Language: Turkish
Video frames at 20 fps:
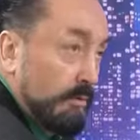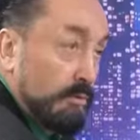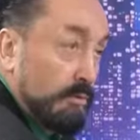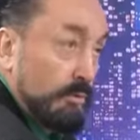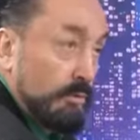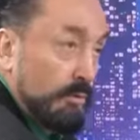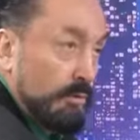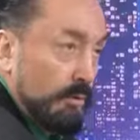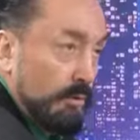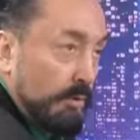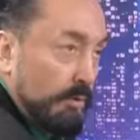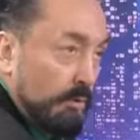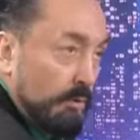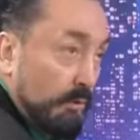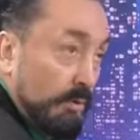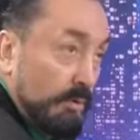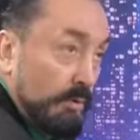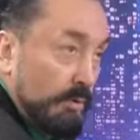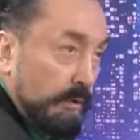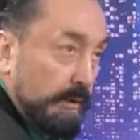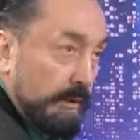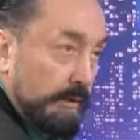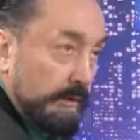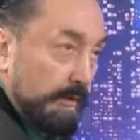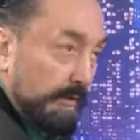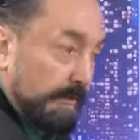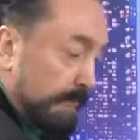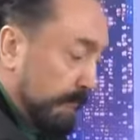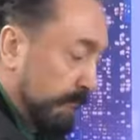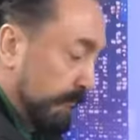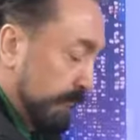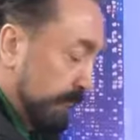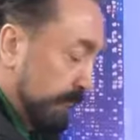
Ruhu yok. Ölü yani.